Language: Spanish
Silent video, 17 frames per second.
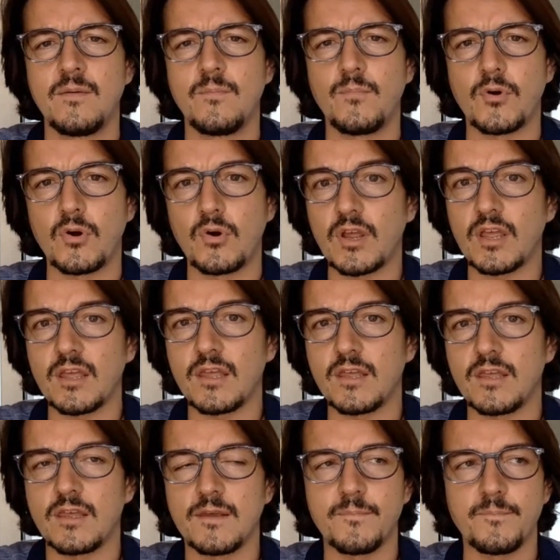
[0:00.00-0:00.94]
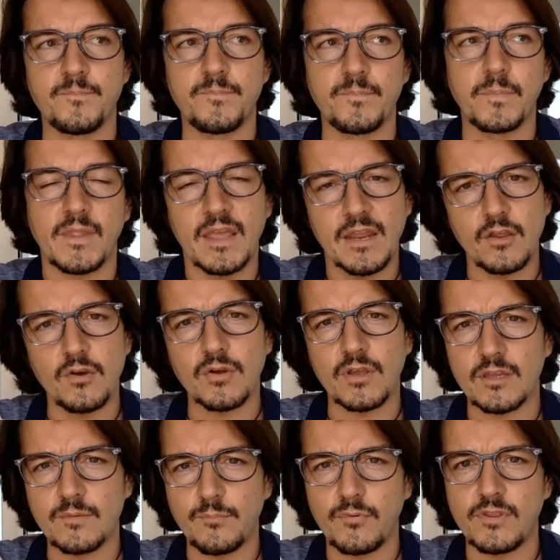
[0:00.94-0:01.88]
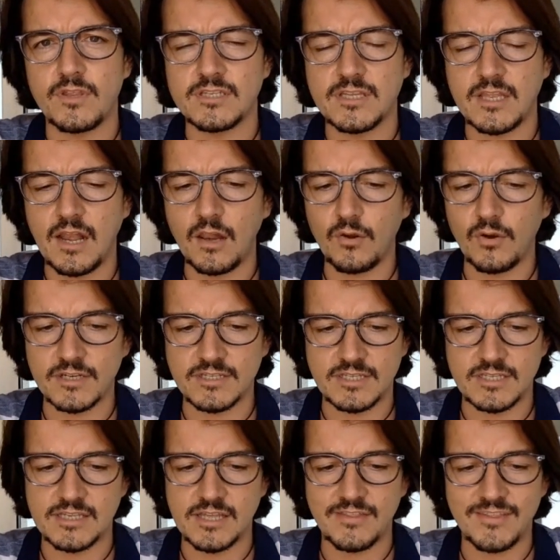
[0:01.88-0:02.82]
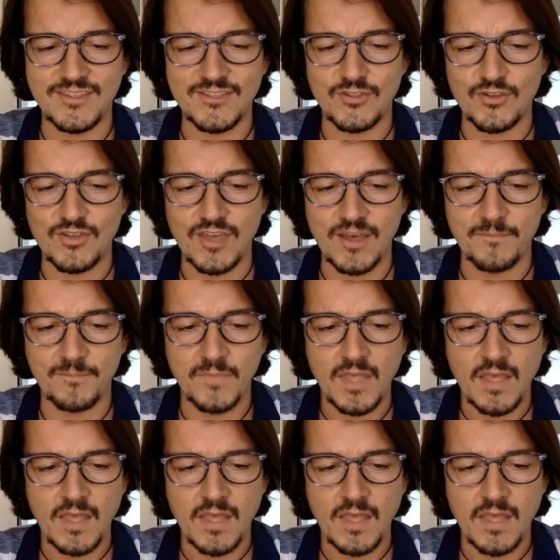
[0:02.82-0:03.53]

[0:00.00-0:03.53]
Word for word: por lo que mm, creo que puede ser algo que estés haciendo ya.